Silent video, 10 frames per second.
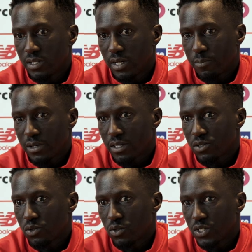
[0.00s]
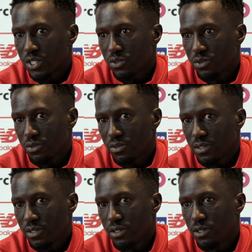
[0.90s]
il n'y a pas question de gestion.
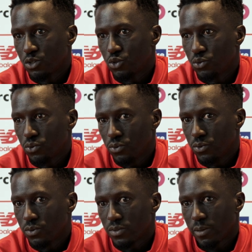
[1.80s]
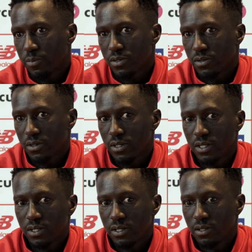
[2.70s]
Si un joue, c'est parce qu'il
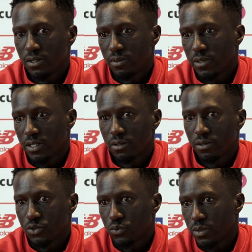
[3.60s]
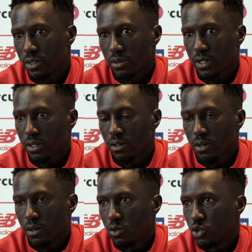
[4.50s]
il, mérite de jouer. Ok.
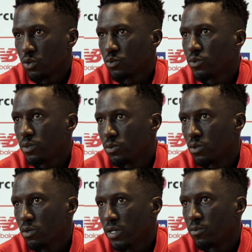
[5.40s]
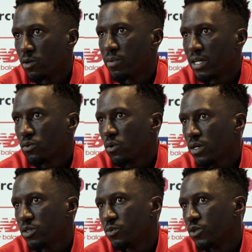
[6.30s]
Aujourd'hui, Hugo est mon bac
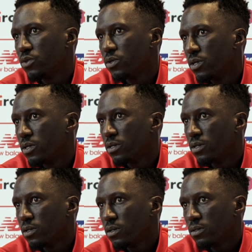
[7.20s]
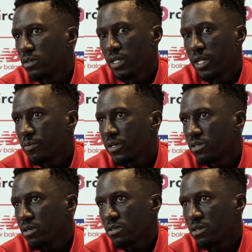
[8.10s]
droit numéro 1. S'il est
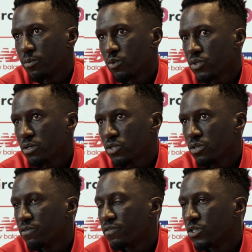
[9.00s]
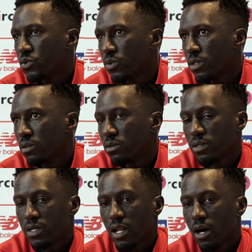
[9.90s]
présent à 100%, je le fais jouer.
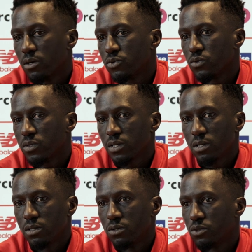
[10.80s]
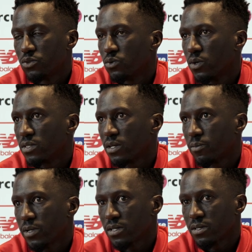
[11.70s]
S'il a souci, un autre joue à sa
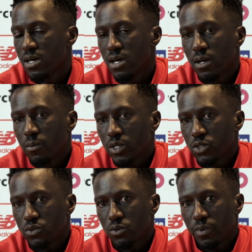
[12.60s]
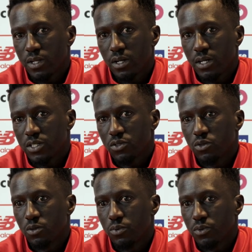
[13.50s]
place. Moi, je ne suis pas dans la
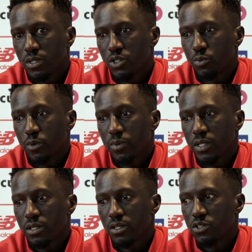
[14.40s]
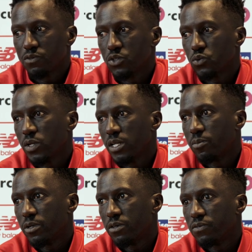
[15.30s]
gestion pour dire, je ne peux pas dire, je veux jouer les
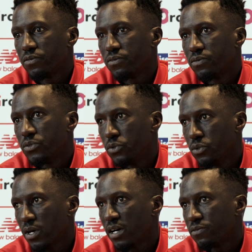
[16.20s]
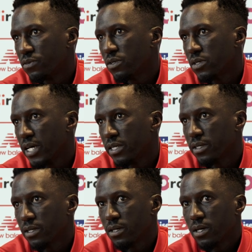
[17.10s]
playoffs 2 à fond, le
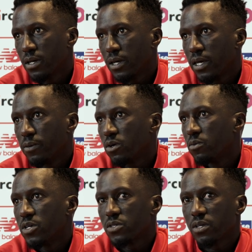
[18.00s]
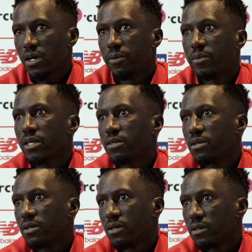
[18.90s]
gagner et commencer à mettre
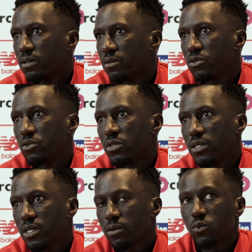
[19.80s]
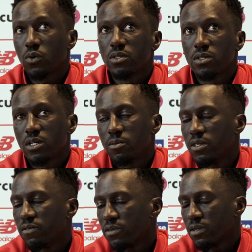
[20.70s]
euh, deux équipes, trois équipes
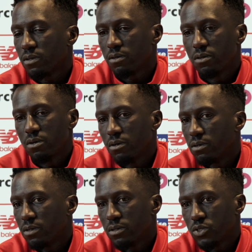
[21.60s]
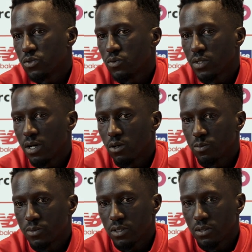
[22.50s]
différentes. Non, euh, je suis dans
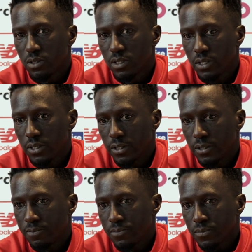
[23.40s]
l'optique de dire... Euh,